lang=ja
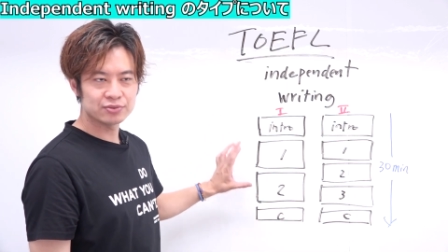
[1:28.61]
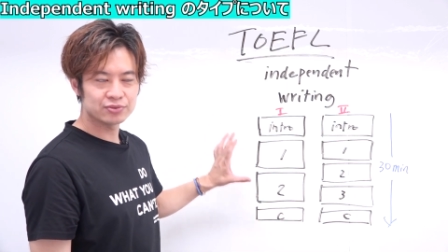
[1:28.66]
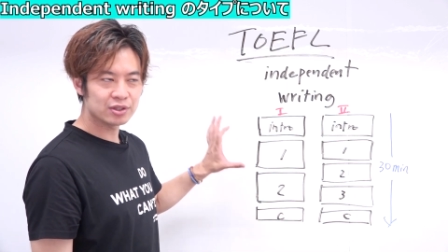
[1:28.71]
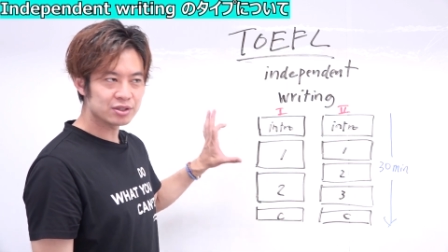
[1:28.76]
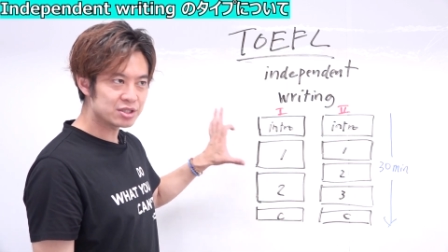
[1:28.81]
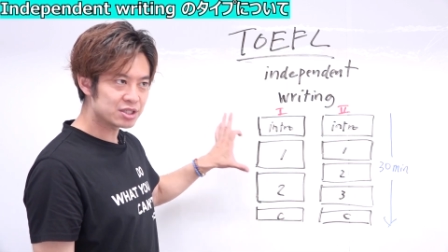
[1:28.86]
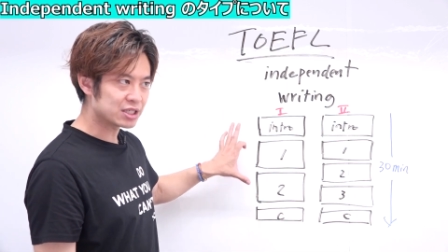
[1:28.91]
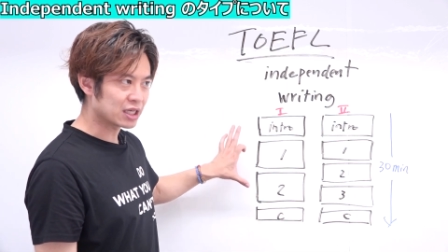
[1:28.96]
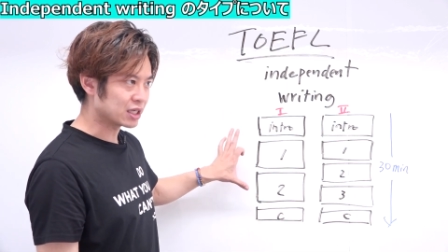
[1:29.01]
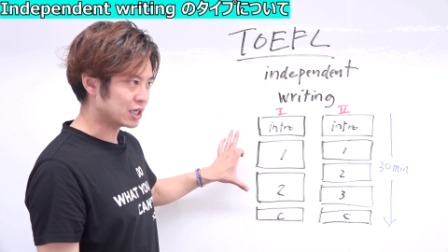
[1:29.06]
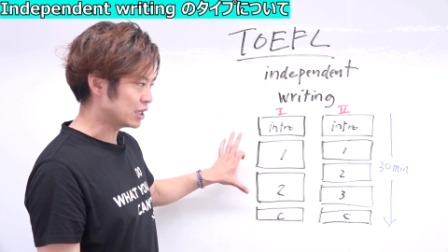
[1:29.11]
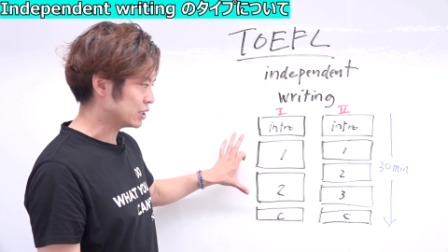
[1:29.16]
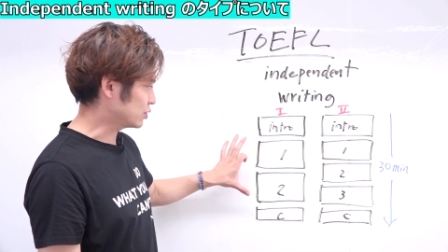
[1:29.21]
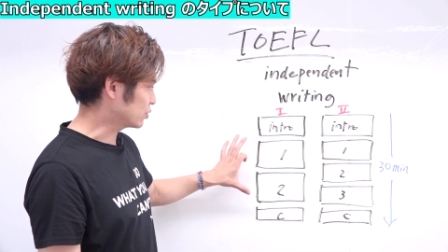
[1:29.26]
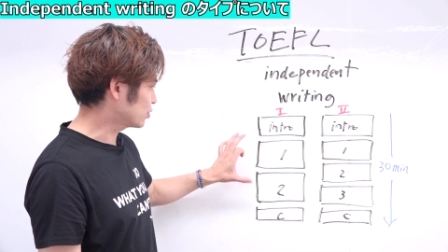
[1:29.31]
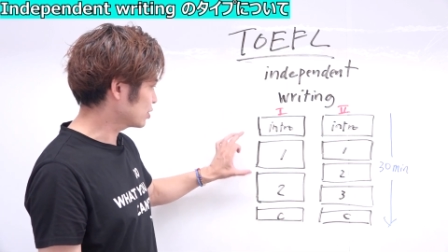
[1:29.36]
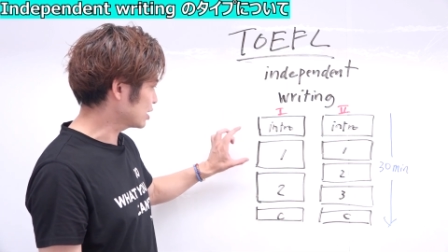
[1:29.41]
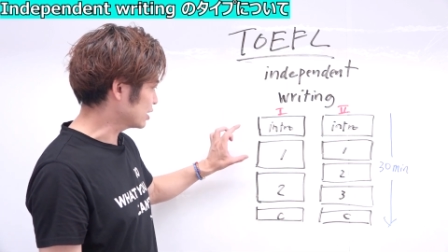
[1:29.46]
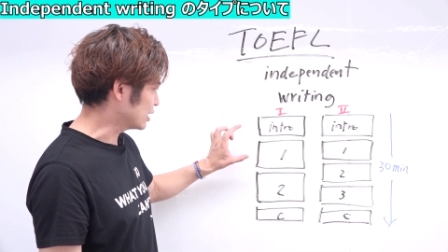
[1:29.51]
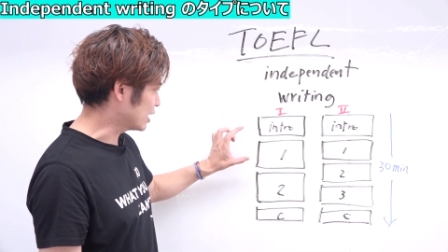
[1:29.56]
二つしかないと、
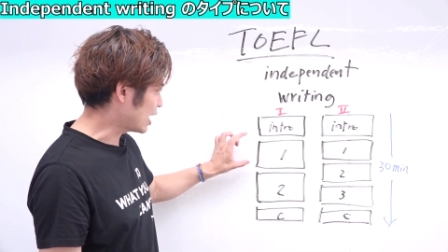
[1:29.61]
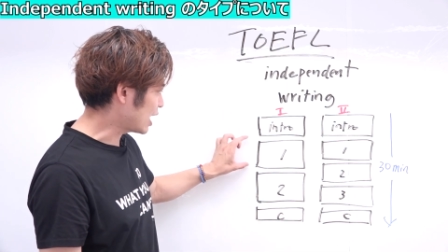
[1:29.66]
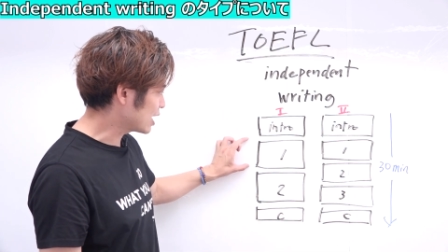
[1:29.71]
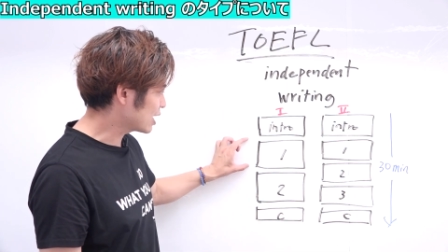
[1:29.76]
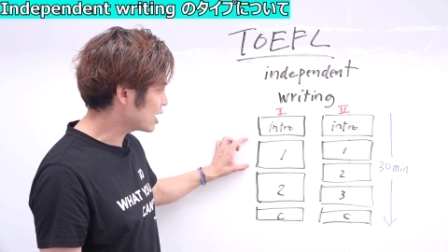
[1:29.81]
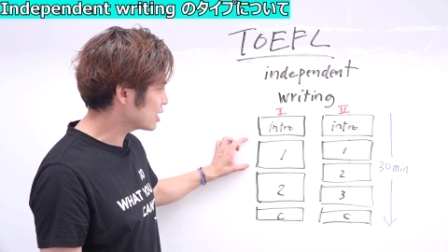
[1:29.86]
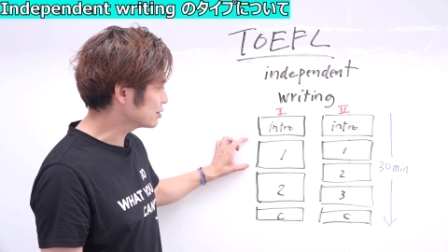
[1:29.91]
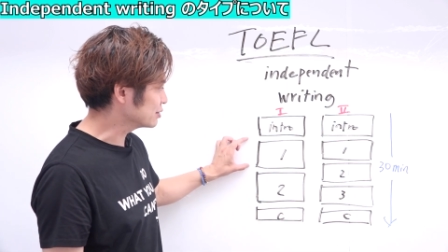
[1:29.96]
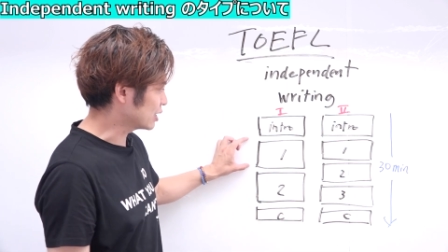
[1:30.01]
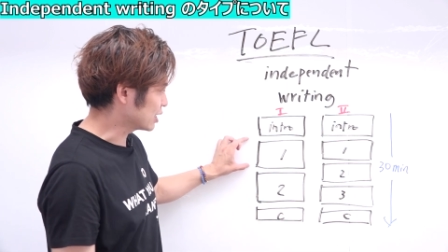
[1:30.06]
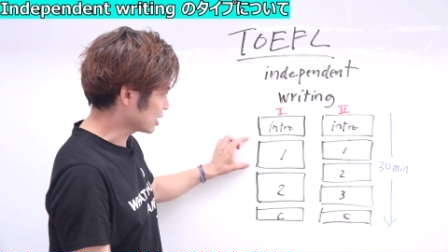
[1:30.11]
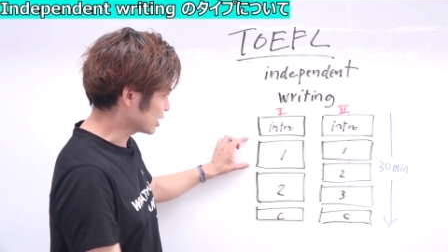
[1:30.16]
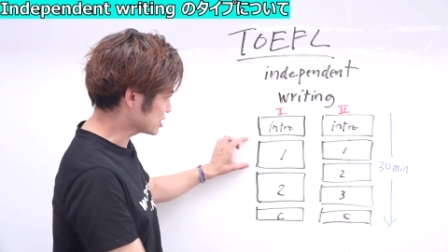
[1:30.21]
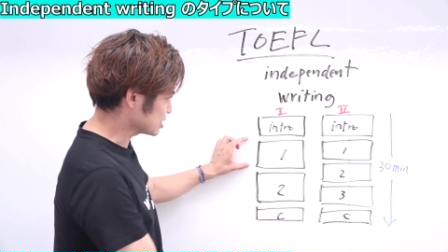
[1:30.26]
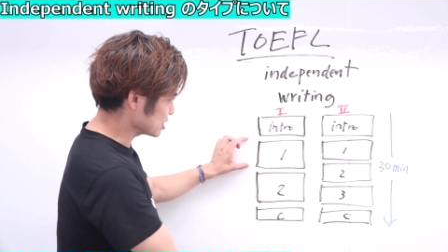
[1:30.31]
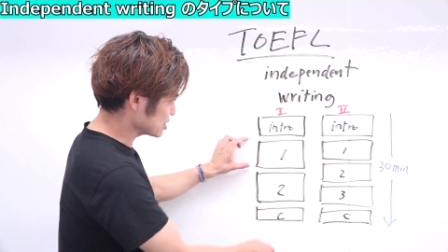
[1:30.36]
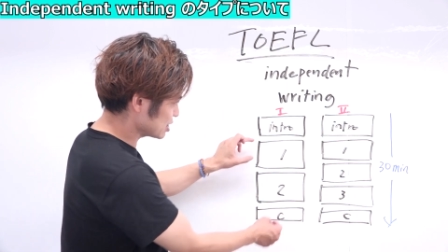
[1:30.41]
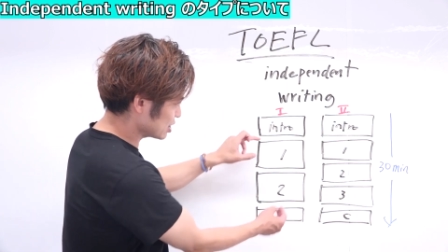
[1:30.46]
これは長くなりがちなん